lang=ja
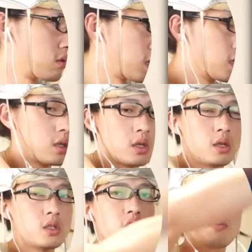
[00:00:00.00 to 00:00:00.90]
いう。
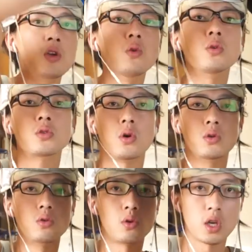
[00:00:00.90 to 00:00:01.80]

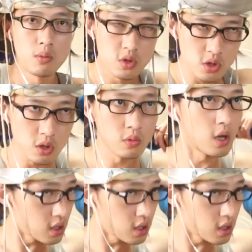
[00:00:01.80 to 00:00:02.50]
セミオートのゲームシステムも